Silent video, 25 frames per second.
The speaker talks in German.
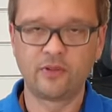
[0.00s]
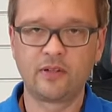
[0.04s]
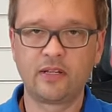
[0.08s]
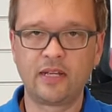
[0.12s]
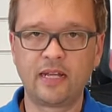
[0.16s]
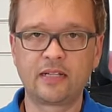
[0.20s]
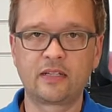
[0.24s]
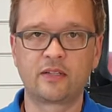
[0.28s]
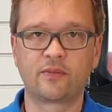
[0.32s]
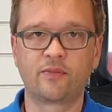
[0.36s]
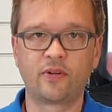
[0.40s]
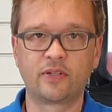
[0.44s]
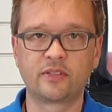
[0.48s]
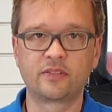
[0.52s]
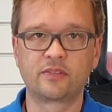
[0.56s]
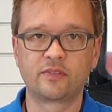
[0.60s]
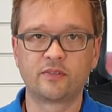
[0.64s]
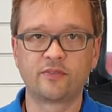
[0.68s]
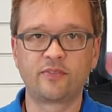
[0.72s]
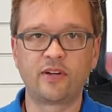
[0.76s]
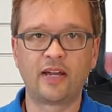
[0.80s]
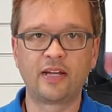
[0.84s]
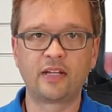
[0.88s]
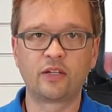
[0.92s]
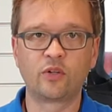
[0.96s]

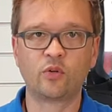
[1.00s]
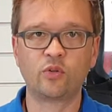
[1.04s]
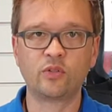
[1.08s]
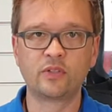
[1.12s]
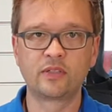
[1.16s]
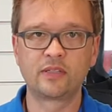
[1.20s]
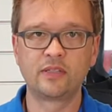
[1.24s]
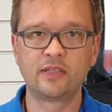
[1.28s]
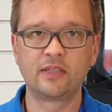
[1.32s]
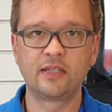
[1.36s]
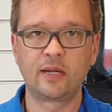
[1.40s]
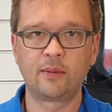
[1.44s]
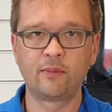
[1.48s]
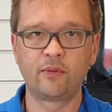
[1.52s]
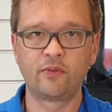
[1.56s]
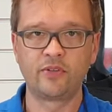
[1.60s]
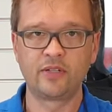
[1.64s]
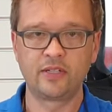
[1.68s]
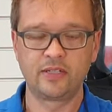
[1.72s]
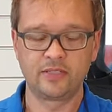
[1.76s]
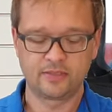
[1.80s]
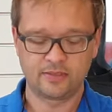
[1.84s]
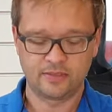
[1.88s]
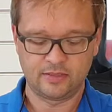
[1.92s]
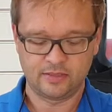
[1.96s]
etwas weit unten, aber wie
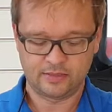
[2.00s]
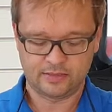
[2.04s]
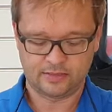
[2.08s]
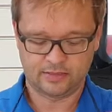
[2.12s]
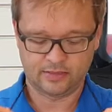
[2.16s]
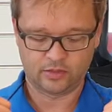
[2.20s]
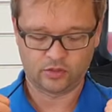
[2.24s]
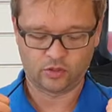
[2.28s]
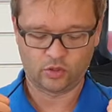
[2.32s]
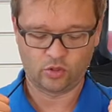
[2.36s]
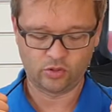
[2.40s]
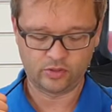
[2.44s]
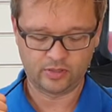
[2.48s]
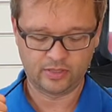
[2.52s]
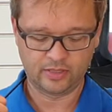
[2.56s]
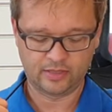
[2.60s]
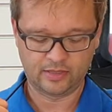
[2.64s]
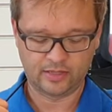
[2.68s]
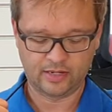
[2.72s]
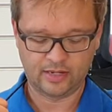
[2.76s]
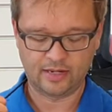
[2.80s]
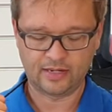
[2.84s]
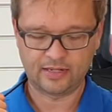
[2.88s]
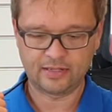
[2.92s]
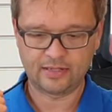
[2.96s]
gesagt, der Drocki
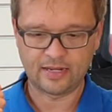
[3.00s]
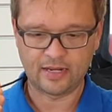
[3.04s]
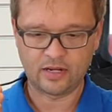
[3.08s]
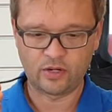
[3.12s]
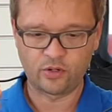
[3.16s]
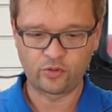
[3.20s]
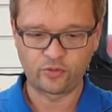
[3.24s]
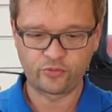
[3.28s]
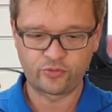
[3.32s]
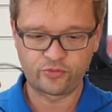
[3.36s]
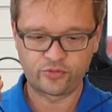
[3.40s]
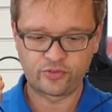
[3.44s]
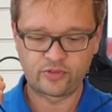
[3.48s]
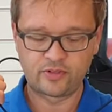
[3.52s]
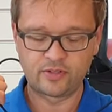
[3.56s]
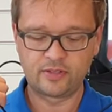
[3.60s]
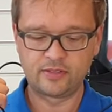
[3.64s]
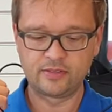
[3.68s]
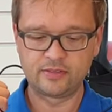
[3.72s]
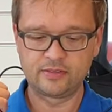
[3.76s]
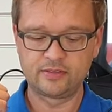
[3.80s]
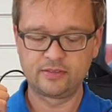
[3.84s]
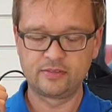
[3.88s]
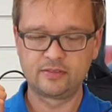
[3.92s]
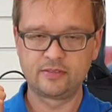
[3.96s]
trägt auf,
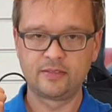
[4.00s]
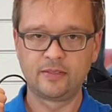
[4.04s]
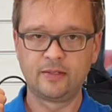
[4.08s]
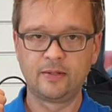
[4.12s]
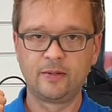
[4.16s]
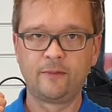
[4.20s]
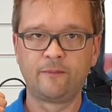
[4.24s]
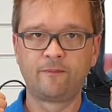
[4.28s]
das,